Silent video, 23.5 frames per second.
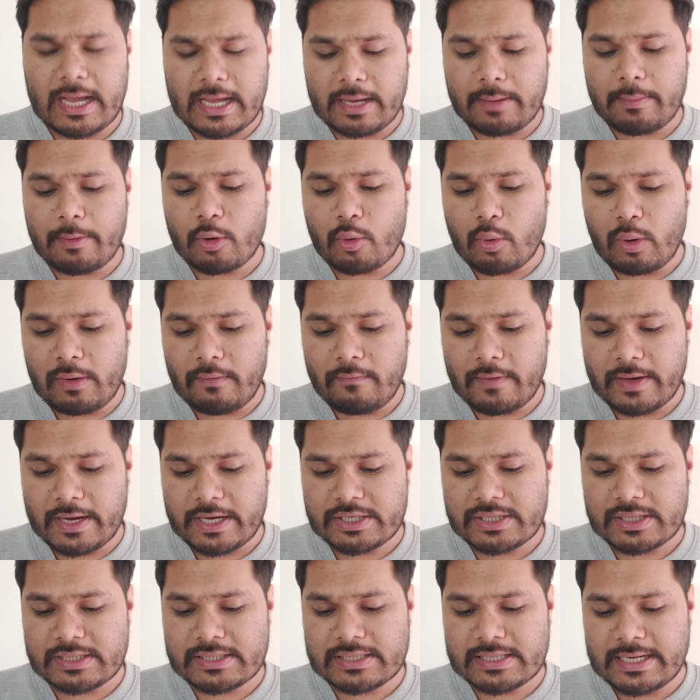अगर मैं
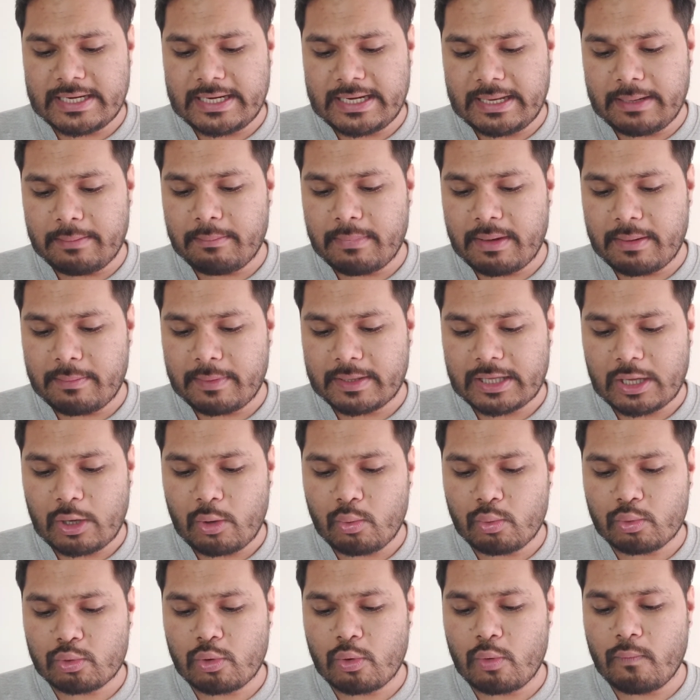क्वालिफिकेशंस की टीम में
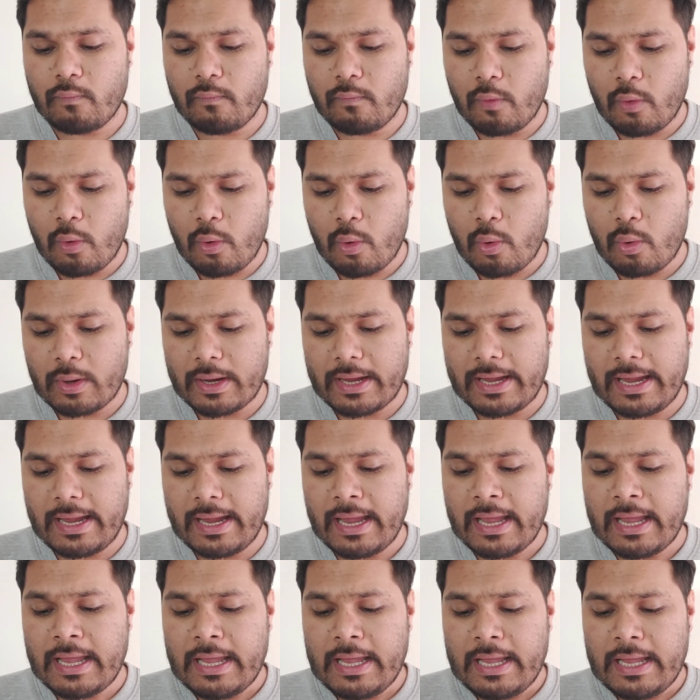बताऊं तो वो
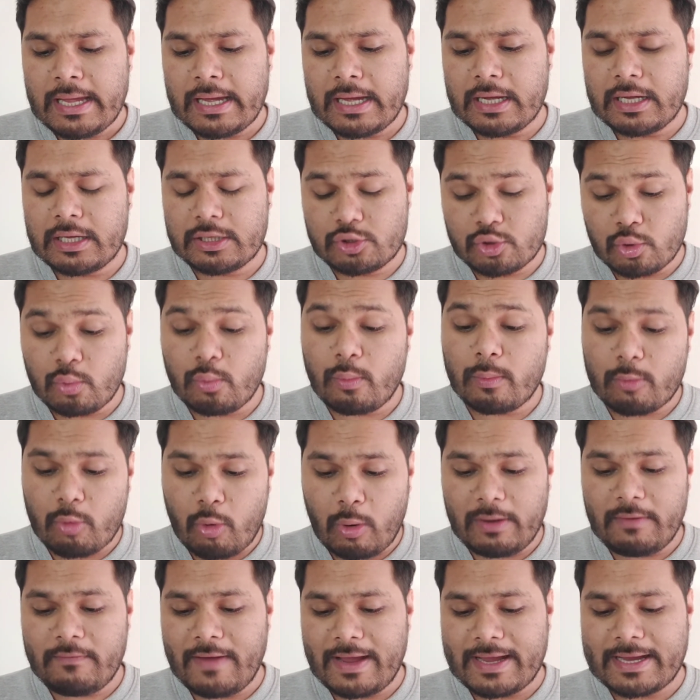होंगी जो
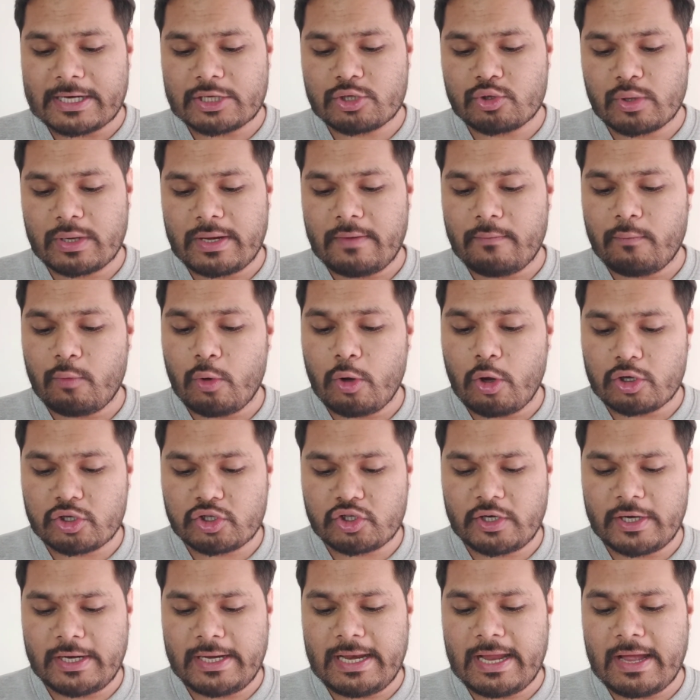क्वालिफाई कर चुकी हैं वो है
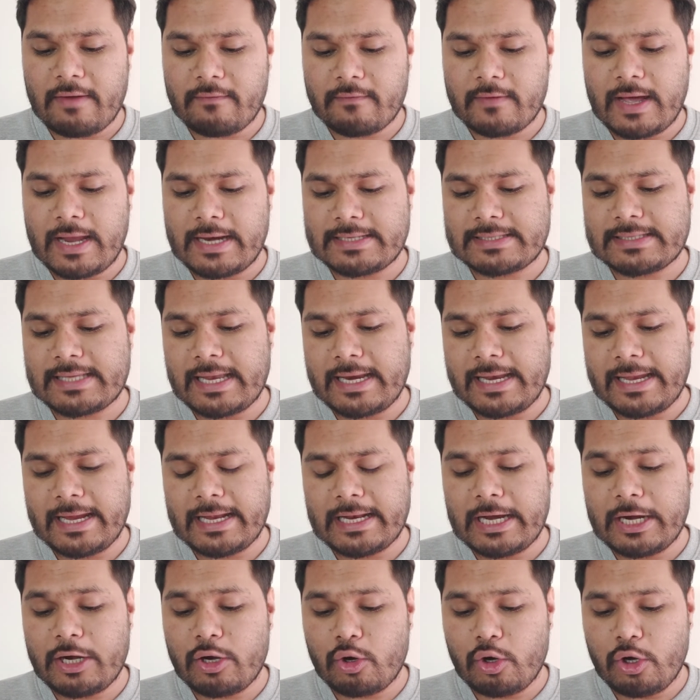ऑस्ट्रेलिया अफगानिस्तान
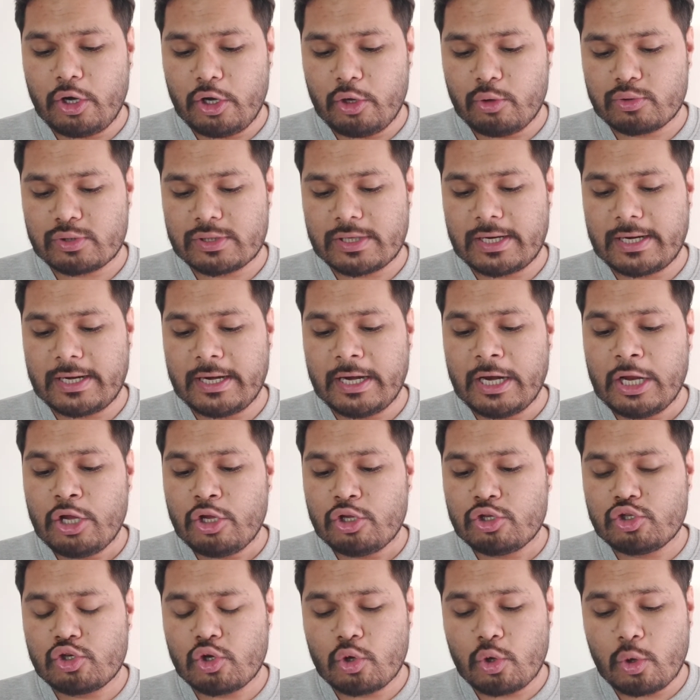इंग्लैंड और न्यूजीलैंड
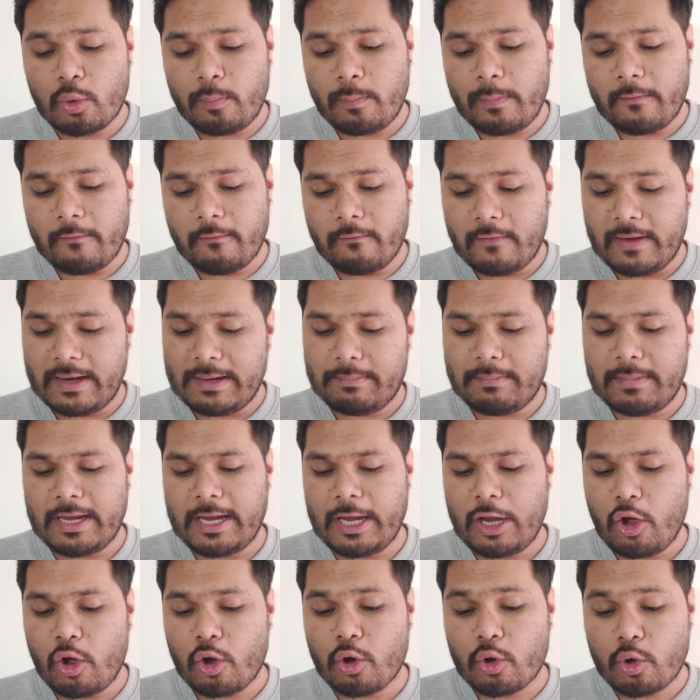जो ग्रुप वन में
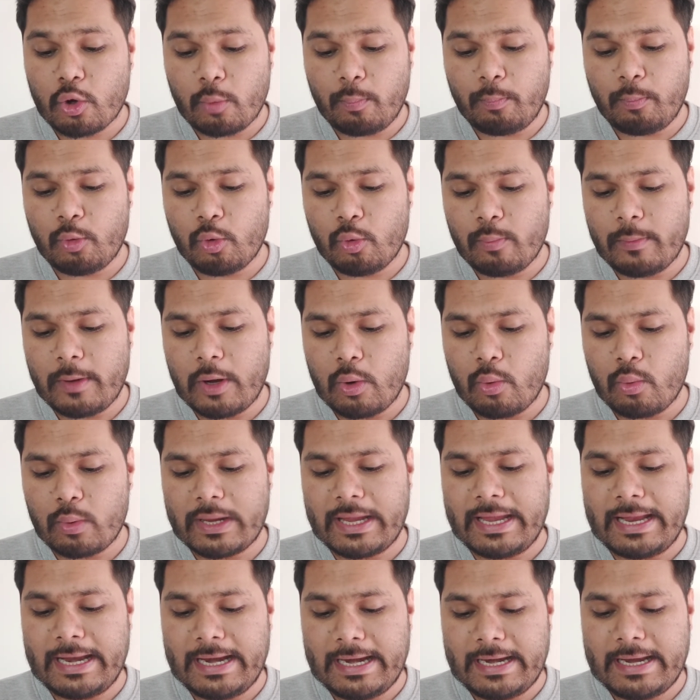है और ग्रुप टू में
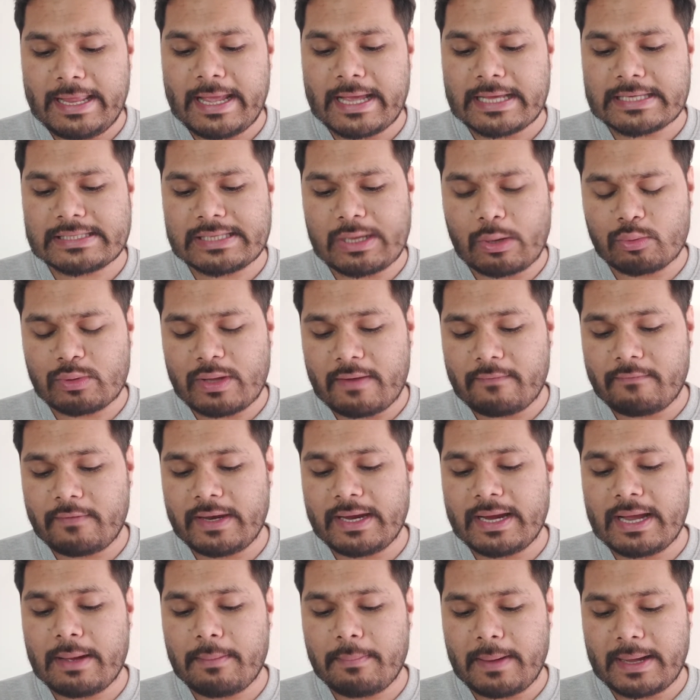होंगी इंडिया साउथ
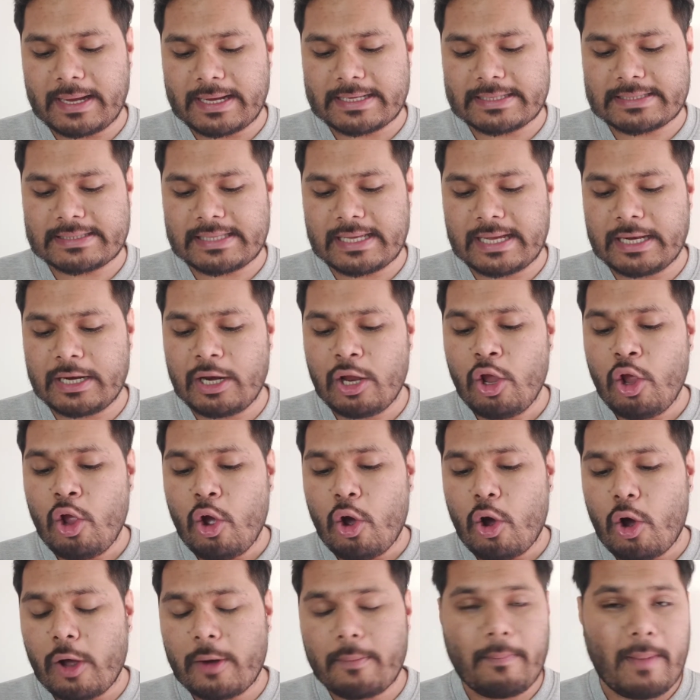अफ्रीका पाकिस्तान
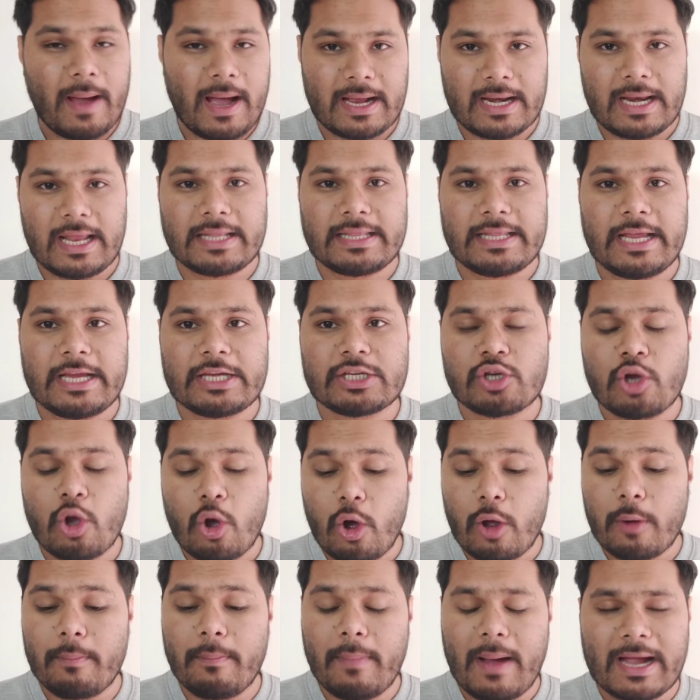और बांग्लादेश
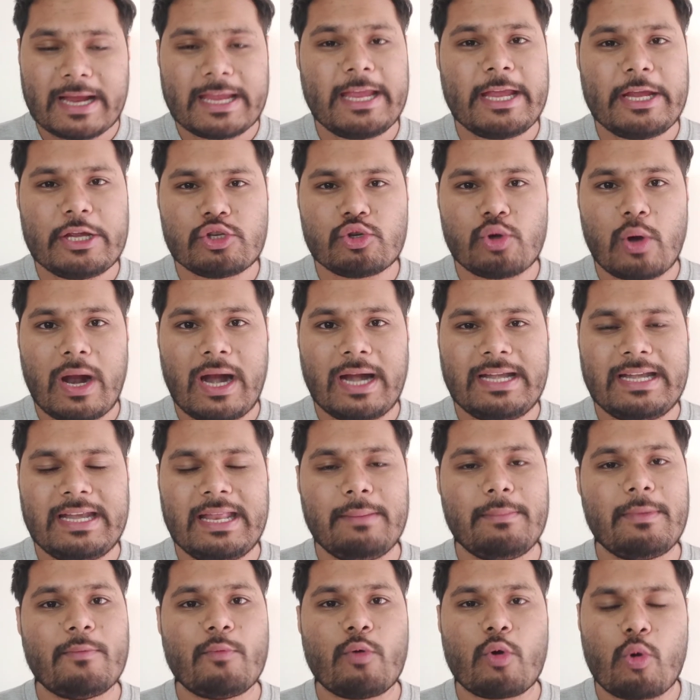और बाकी की जो आठ
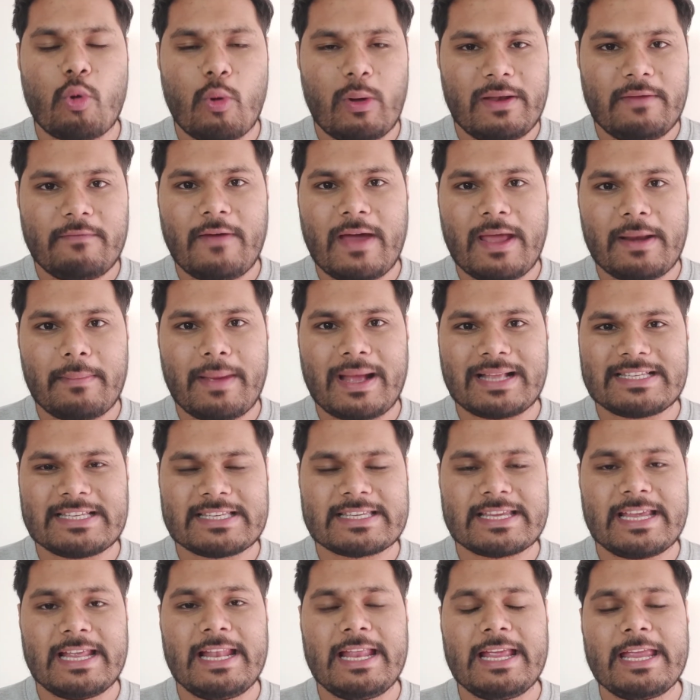टीमें वो क्वालिफायर
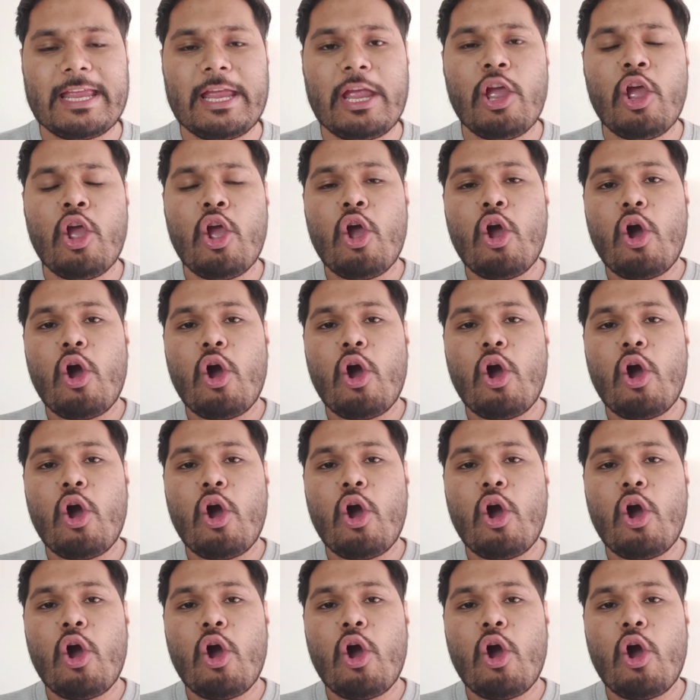मैचेस खेलेंगी